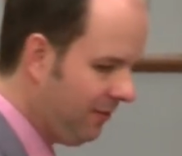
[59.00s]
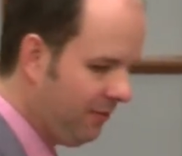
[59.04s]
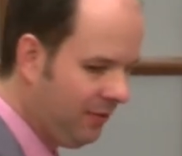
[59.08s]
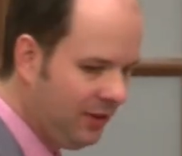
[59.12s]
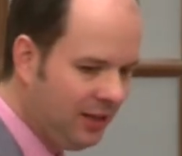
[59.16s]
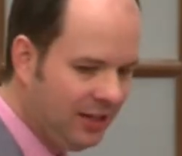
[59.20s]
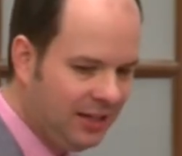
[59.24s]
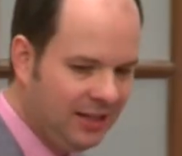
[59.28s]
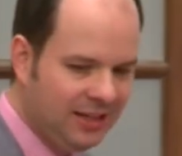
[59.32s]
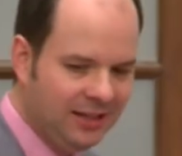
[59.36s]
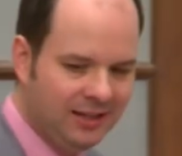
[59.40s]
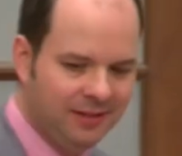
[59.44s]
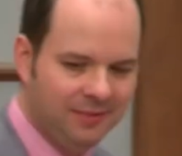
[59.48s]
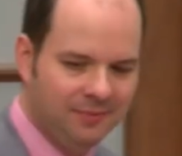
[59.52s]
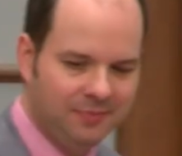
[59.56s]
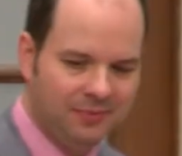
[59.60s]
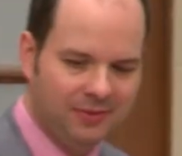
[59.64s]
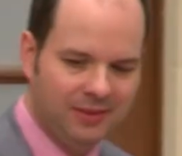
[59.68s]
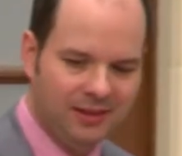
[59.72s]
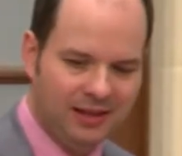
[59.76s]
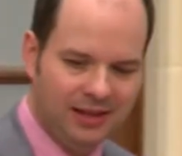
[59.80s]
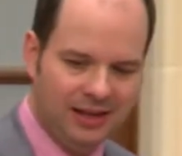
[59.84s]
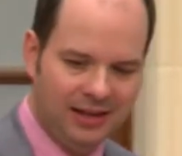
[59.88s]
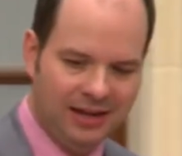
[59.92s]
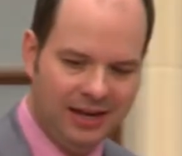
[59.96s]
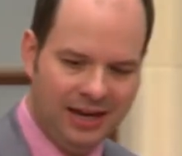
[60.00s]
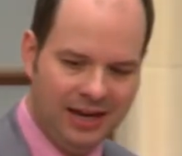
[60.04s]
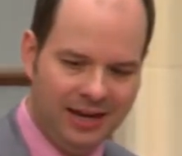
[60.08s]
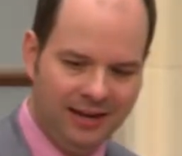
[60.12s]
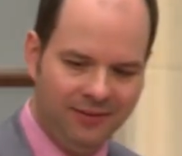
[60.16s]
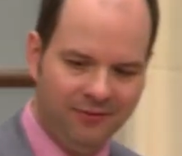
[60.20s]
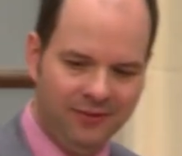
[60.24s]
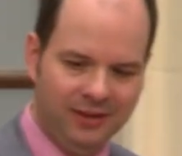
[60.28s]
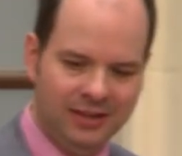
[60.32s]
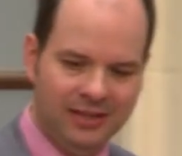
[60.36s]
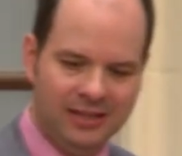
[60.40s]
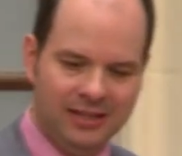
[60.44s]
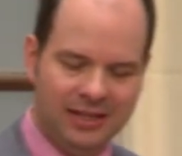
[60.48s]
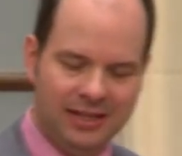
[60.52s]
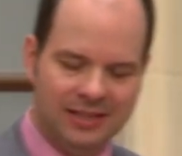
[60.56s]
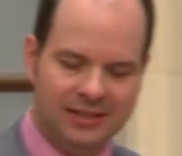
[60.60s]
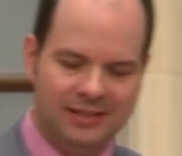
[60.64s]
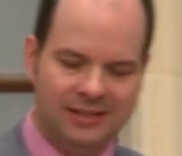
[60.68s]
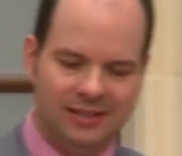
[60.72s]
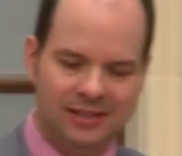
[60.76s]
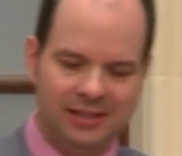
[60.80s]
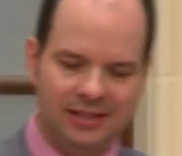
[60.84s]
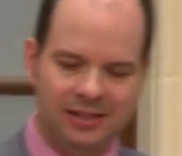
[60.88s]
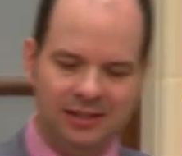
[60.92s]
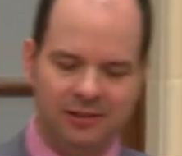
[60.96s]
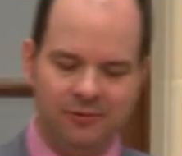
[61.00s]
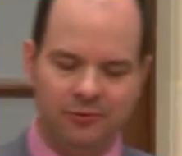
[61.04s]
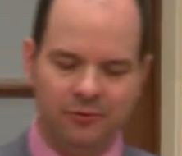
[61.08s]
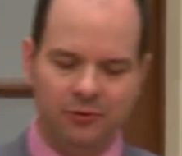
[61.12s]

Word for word: will Ihnen ein wenig erzählen